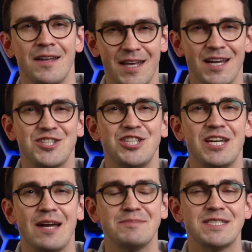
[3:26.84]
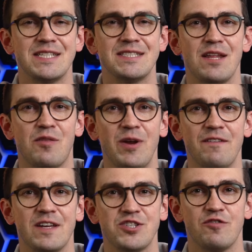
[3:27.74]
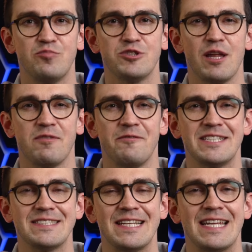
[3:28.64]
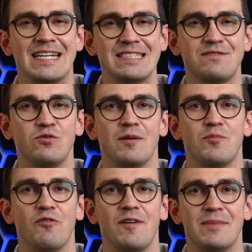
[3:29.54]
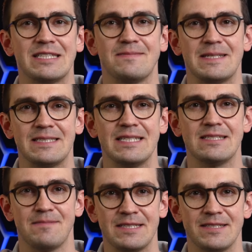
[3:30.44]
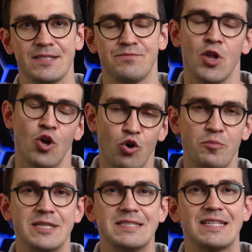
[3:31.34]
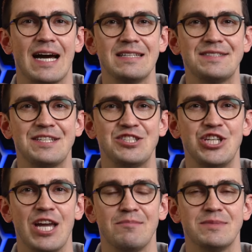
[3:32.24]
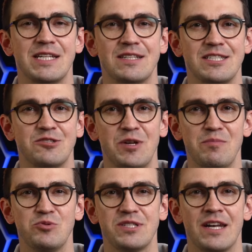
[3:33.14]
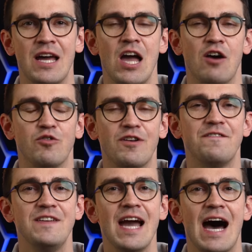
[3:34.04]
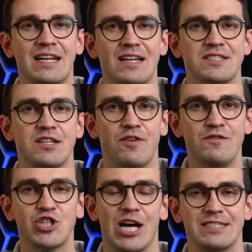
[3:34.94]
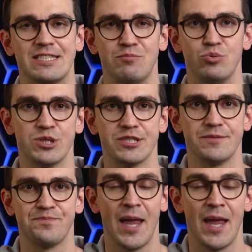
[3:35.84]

Der GM63 Feststoffbooster absolvierte seinen Erstflug im November 2020 und mit 13 GM63 Boostern wurden vier Atlas 5 Starts geboostet.